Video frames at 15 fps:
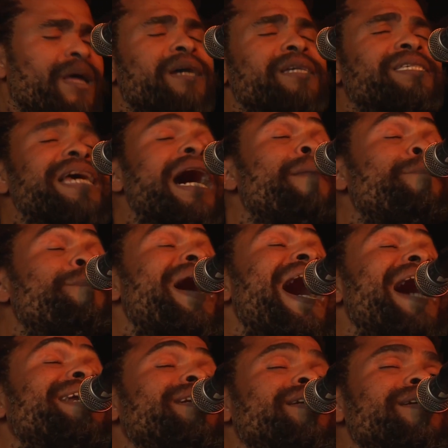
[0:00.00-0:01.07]
île,
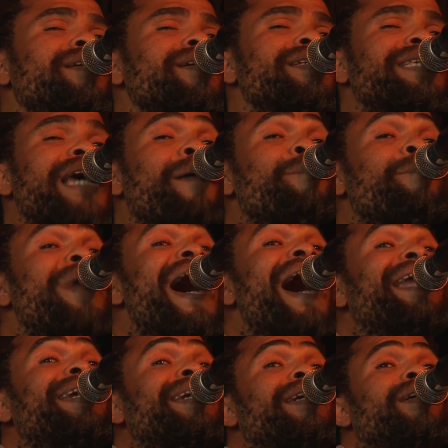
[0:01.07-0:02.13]
il est comme en état
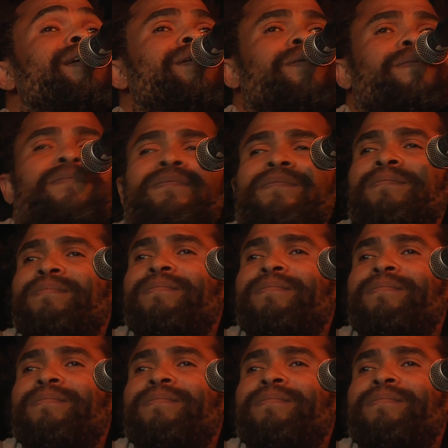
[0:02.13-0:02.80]
d'urgence,